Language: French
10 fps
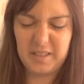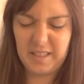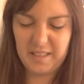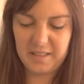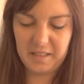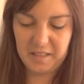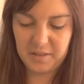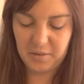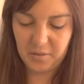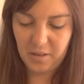très
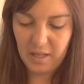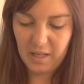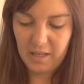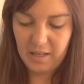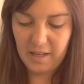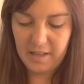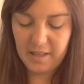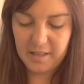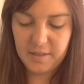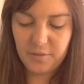intéressant. Là, il
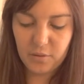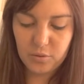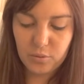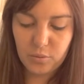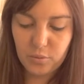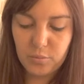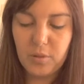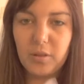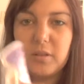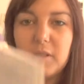y a différents troubles.